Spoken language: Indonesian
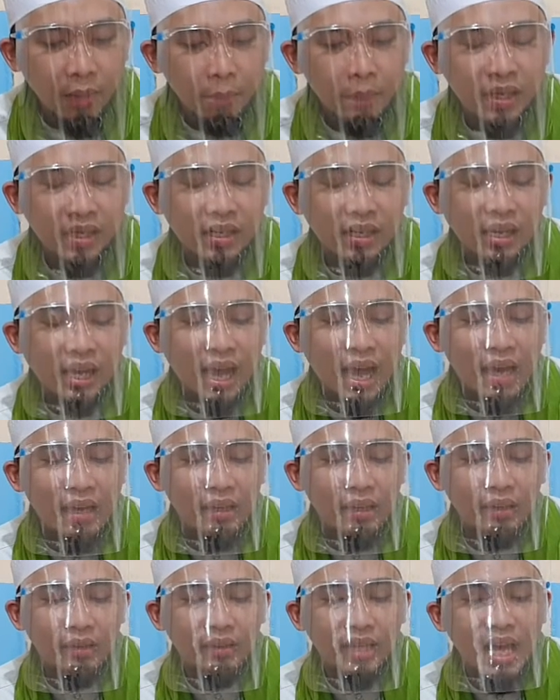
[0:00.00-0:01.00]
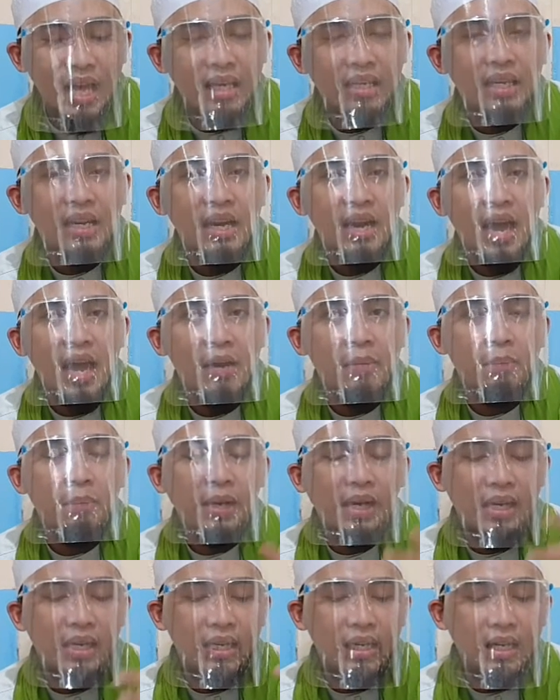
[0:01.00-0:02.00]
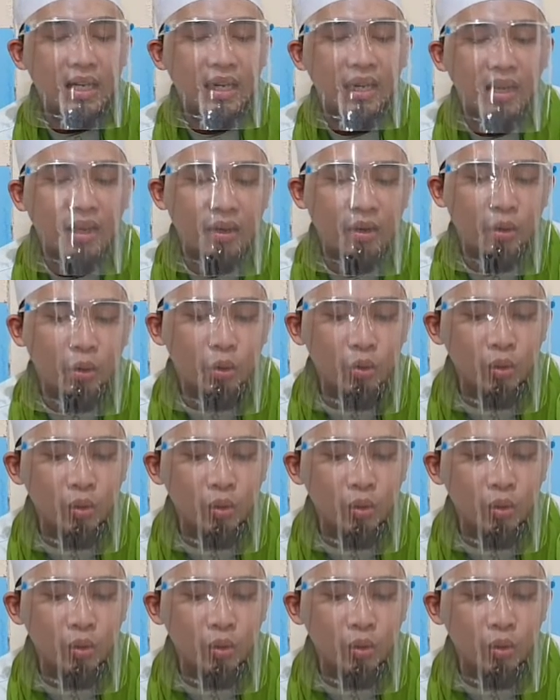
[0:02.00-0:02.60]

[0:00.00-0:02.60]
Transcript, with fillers: berkaitan dengan berdiri